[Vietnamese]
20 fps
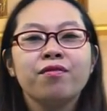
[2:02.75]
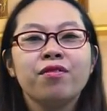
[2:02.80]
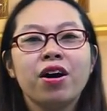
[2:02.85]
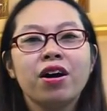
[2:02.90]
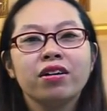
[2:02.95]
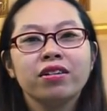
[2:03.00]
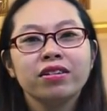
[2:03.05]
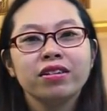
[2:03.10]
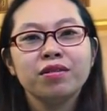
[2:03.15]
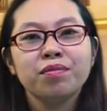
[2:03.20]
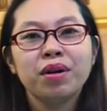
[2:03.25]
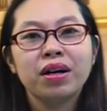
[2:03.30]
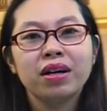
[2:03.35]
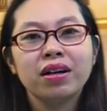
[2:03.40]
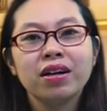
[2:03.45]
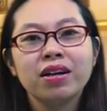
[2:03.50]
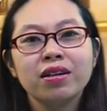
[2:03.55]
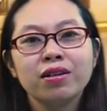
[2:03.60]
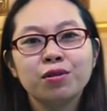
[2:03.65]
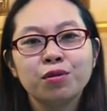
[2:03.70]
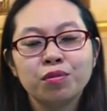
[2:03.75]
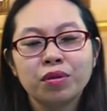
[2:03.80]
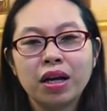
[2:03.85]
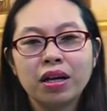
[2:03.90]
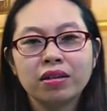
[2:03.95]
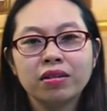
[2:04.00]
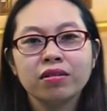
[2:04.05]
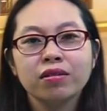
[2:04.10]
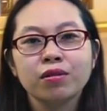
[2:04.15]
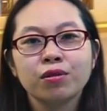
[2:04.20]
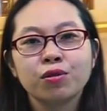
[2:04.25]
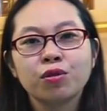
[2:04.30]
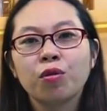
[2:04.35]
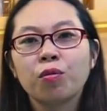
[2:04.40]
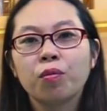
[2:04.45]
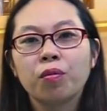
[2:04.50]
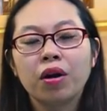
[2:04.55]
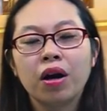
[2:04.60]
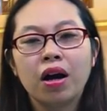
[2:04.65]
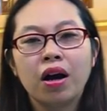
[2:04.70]
Vâng, nhưng mà khi chúng ta sử
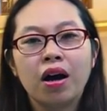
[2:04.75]
dụng